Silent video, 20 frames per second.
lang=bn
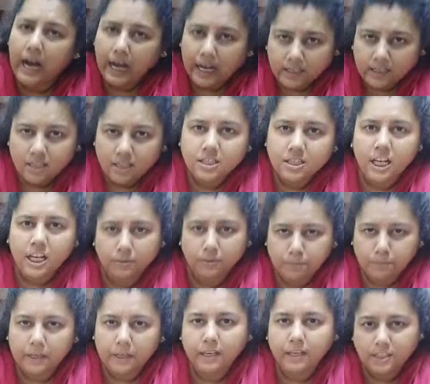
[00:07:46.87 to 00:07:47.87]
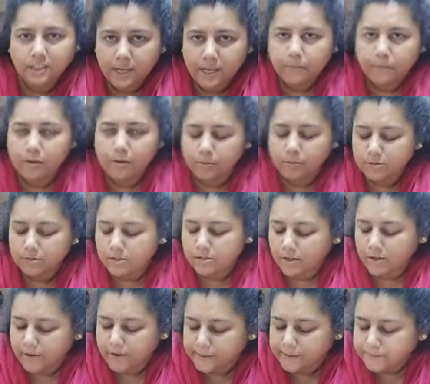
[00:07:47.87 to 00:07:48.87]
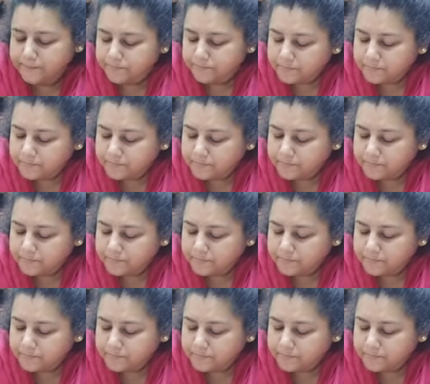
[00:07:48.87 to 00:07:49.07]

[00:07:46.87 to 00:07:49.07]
আকাশের চাঁদ পেয়ে গেছি এমন অবস্থা হয়